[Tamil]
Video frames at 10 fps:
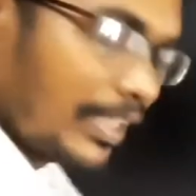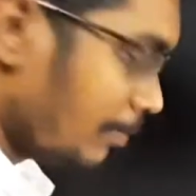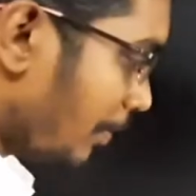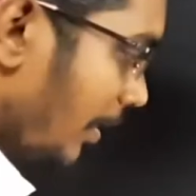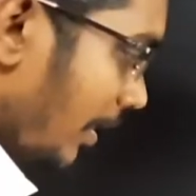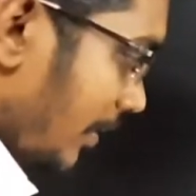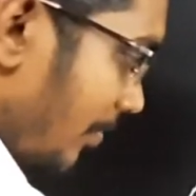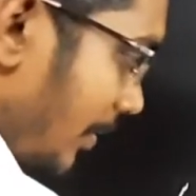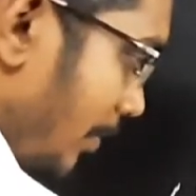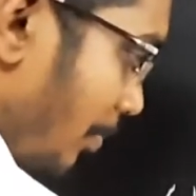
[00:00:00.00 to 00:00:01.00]
இப்போ இதில் நீங்கள்
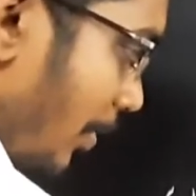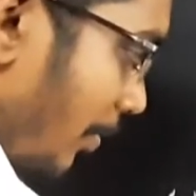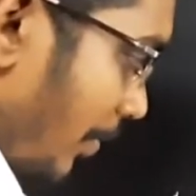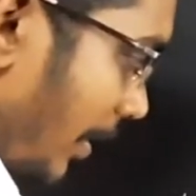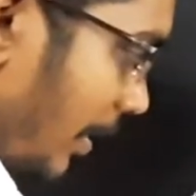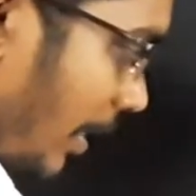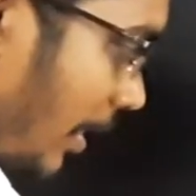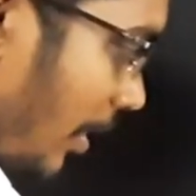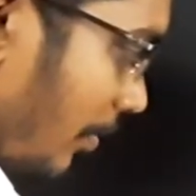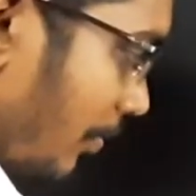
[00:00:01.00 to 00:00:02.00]
சுவிட்சை போட்ட உடனே இதில்
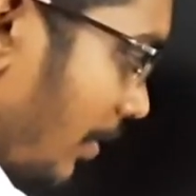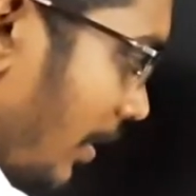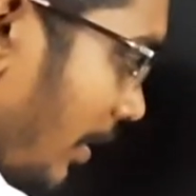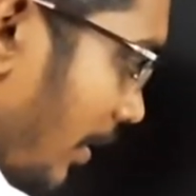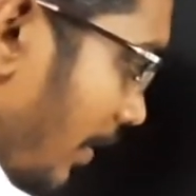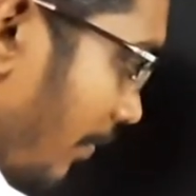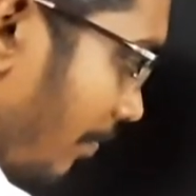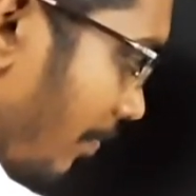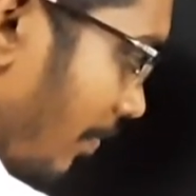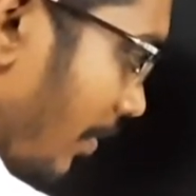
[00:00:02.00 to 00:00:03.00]
என்ன ஆகும் உங்களுக்கு
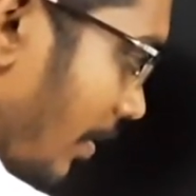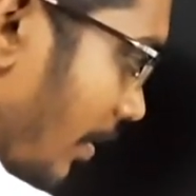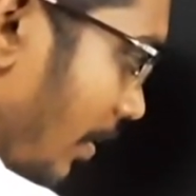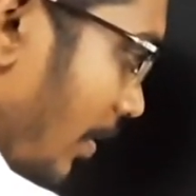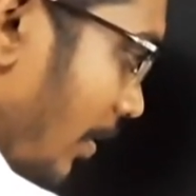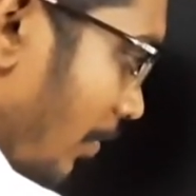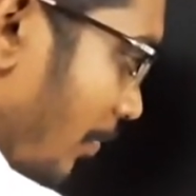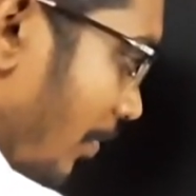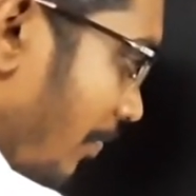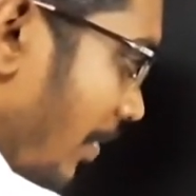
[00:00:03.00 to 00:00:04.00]

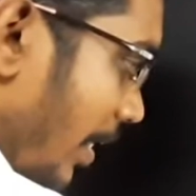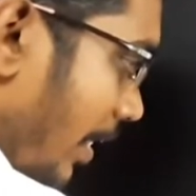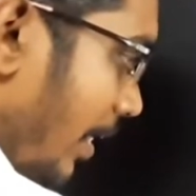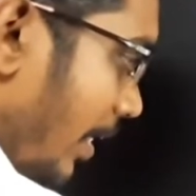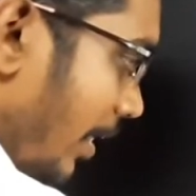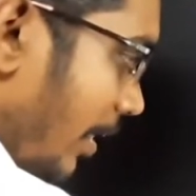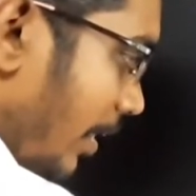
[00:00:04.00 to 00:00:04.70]
ஒரு வேரியிங்